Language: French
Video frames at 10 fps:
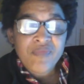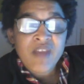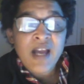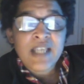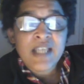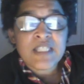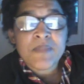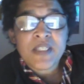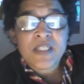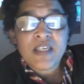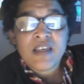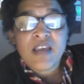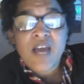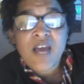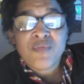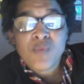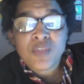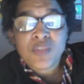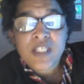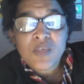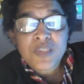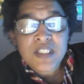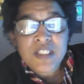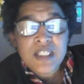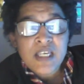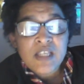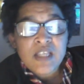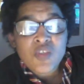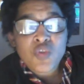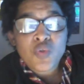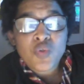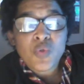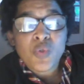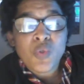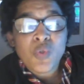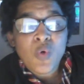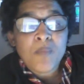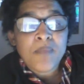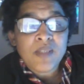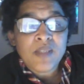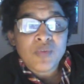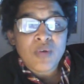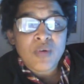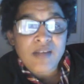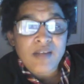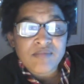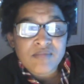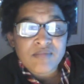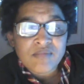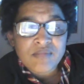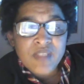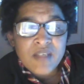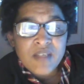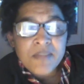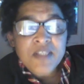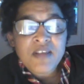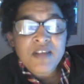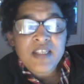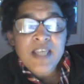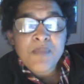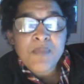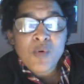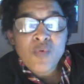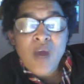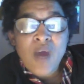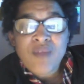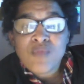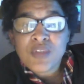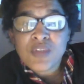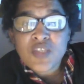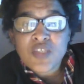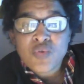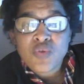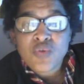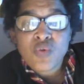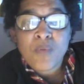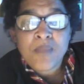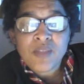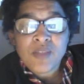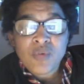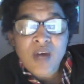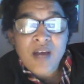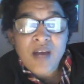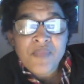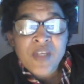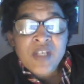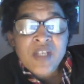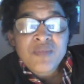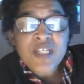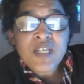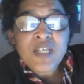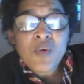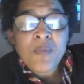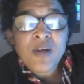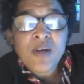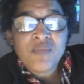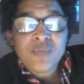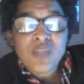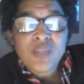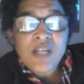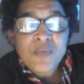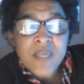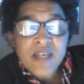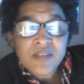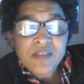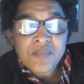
à expliquer et à vous montrer aussi sur le nom Pandora. Parce qu'il y a beaucoup à vous montrer sur ce nom Pandora. Vous allez comprendre, vous de la lumière,